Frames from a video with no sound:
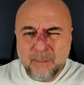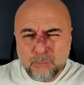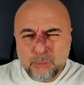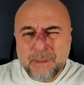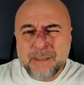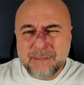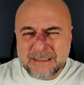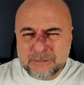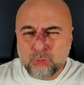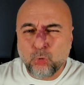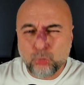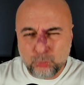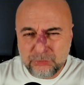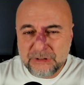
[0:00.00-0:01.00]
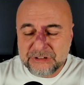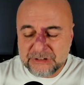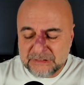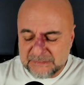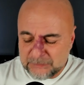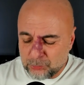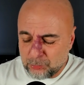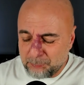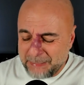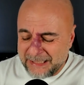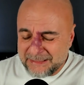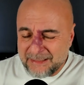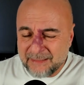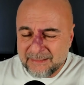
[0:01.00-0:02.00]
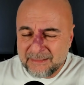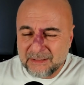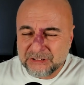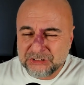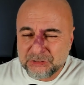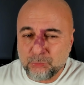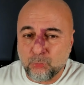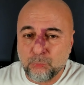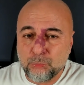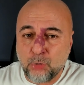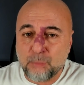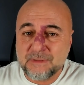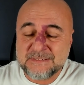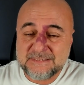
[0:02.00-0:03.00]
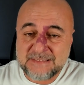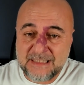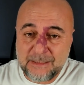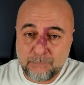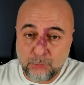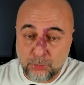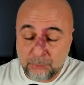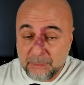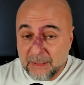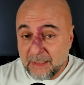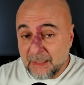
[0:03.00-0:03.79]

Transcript: Bu beni biraz korkutuyor açıkçası çünkü beklentinin aşırı olumlu olmasını sevmiyorum.